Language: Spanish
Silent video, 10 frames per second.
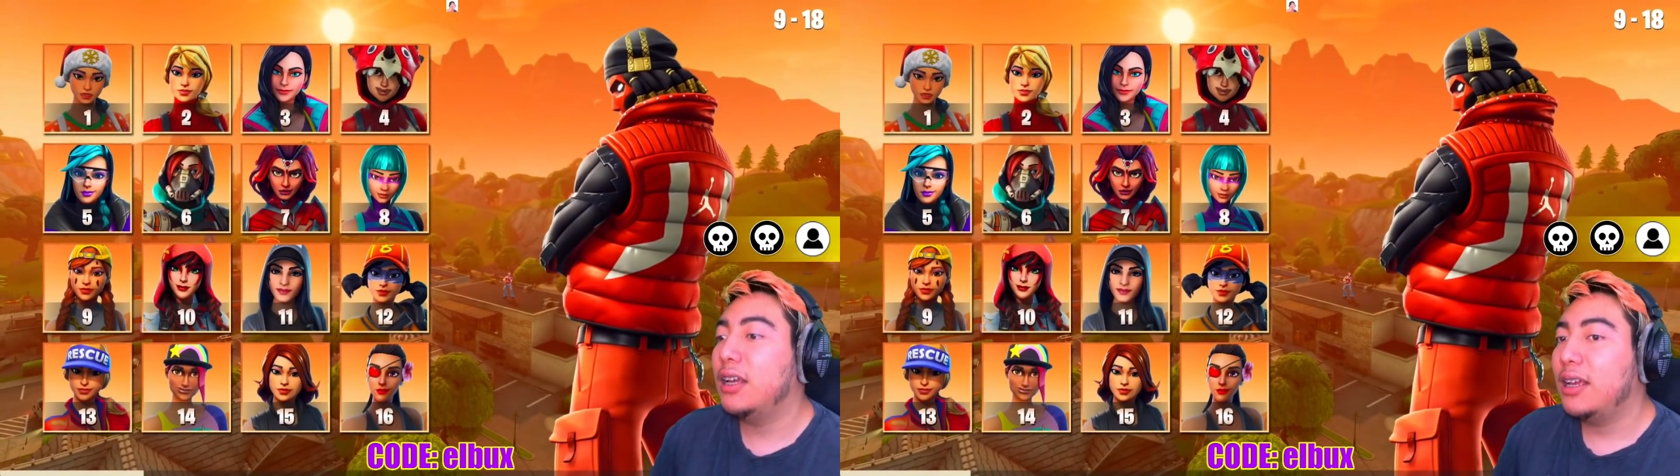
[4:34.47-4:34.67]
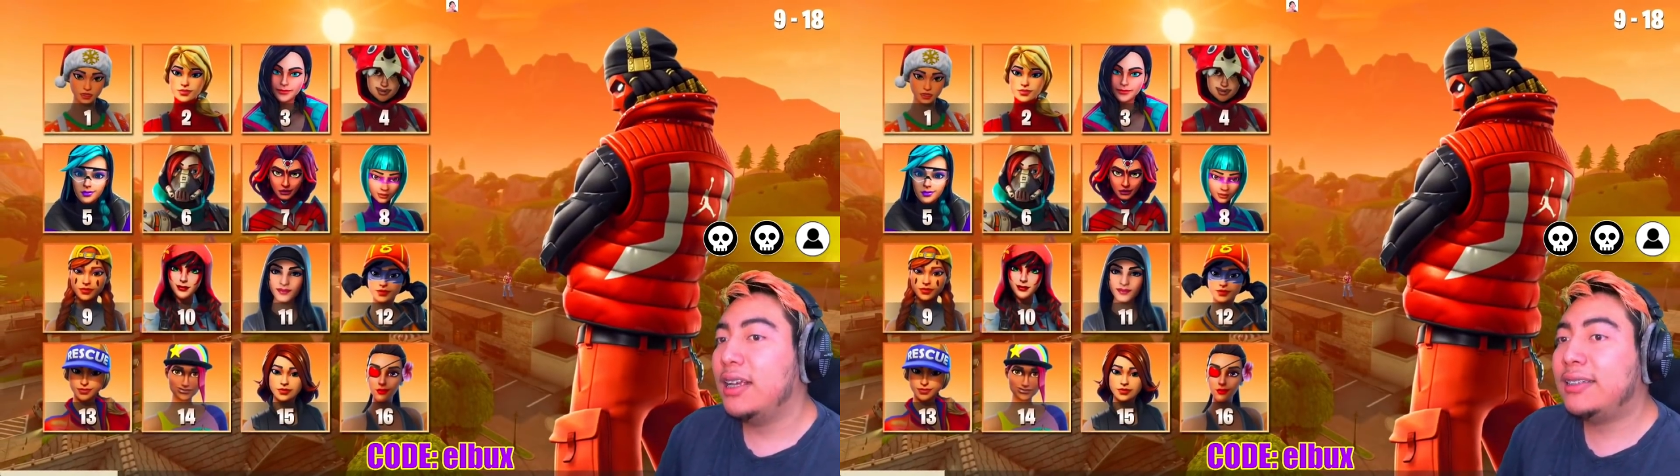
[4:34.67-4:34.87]

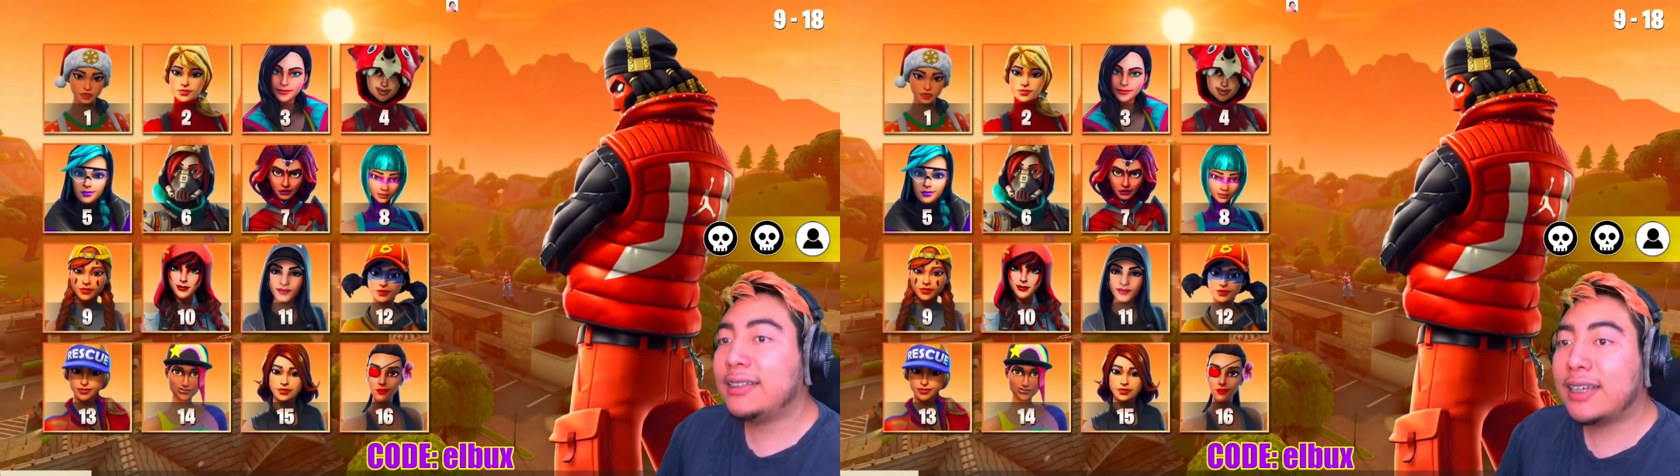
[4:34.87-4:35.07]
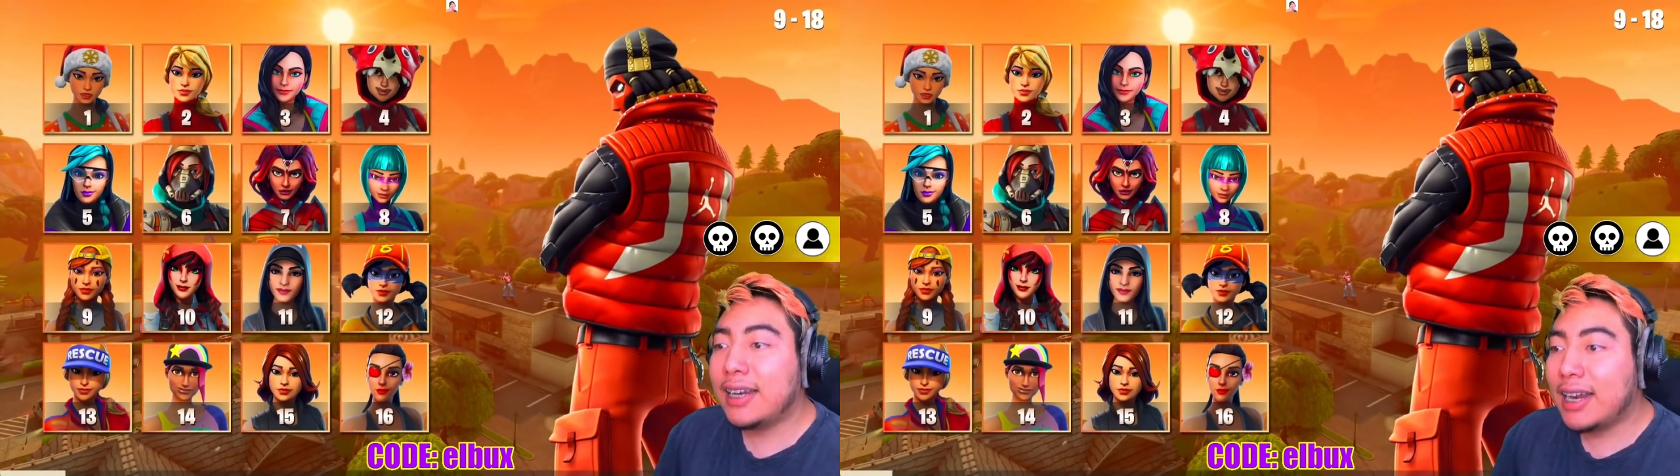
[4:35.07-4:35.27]
Esa
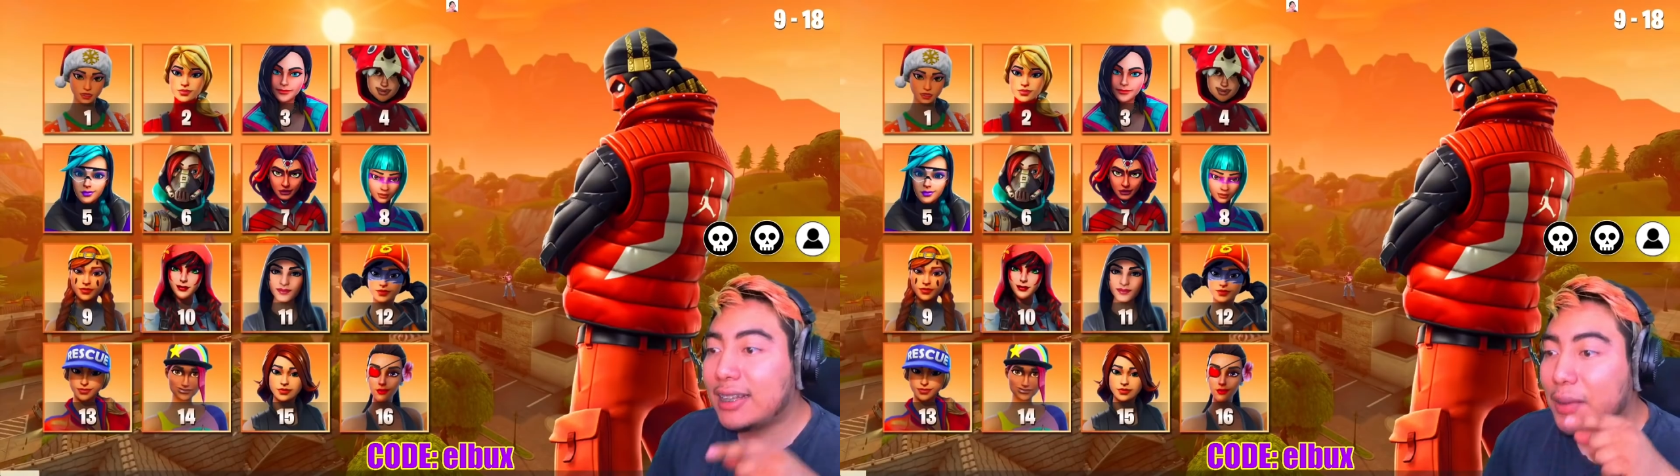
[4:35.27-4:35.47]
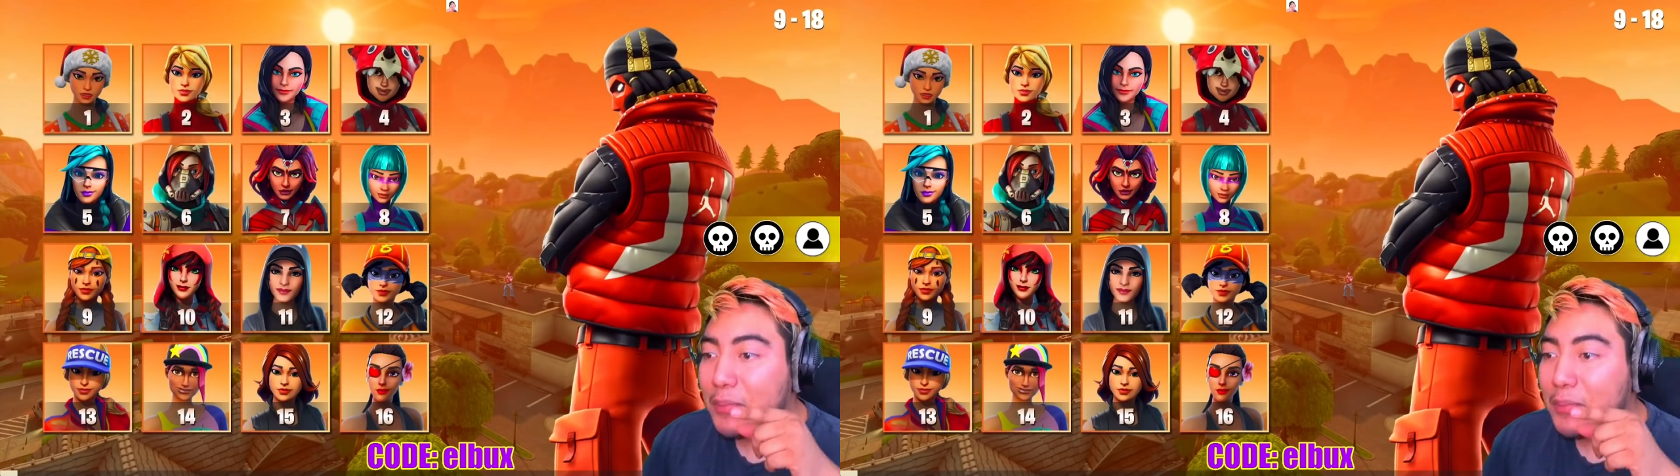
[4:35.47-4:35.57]
skin también